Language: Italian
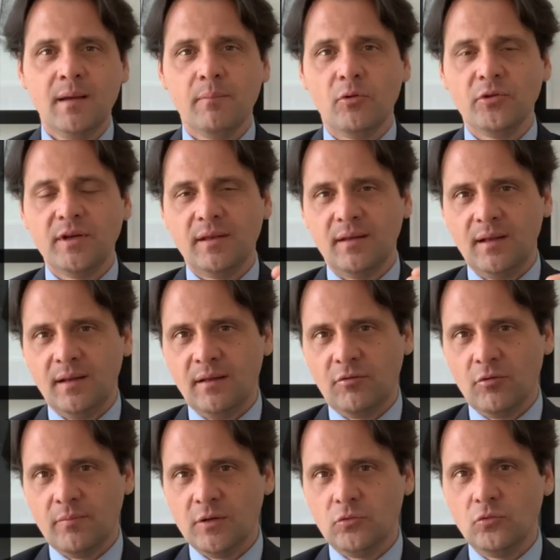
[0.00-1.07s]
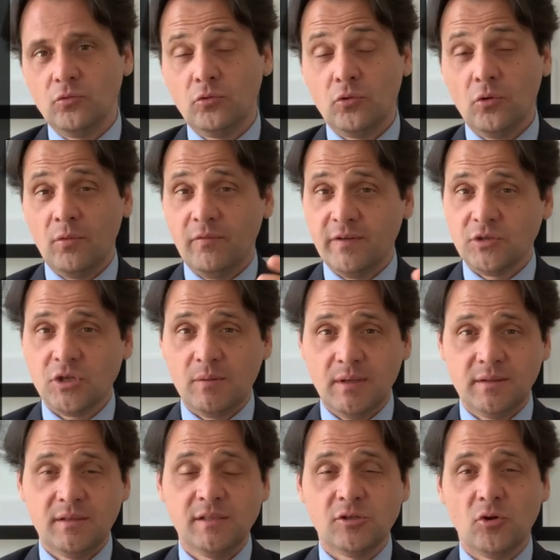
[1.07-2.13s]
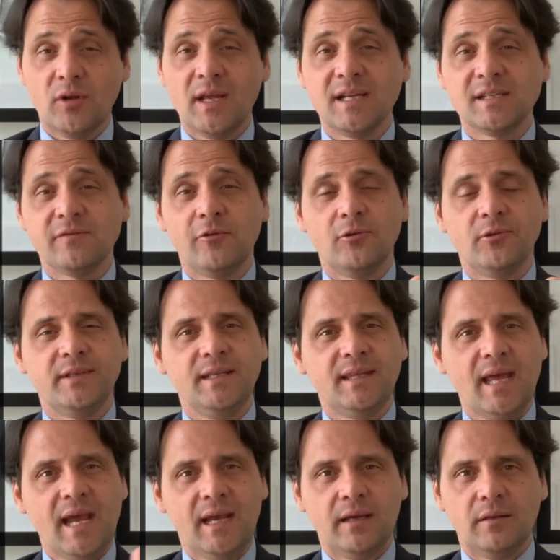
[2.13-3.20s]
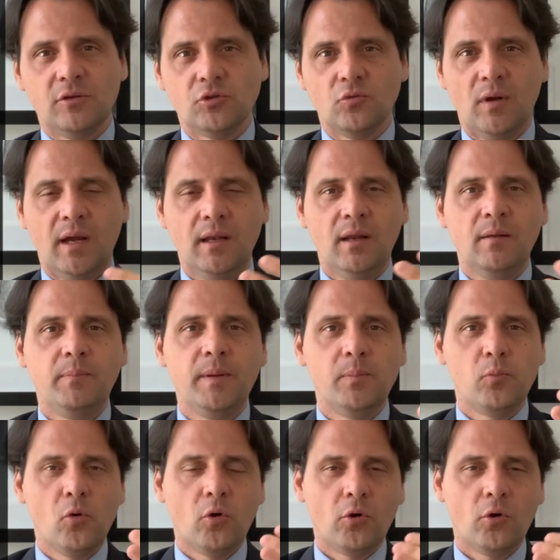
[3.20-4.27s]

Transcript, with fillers: Potete, soprattutto, facciamo attenzione ai risvolti tecnici, una LLP può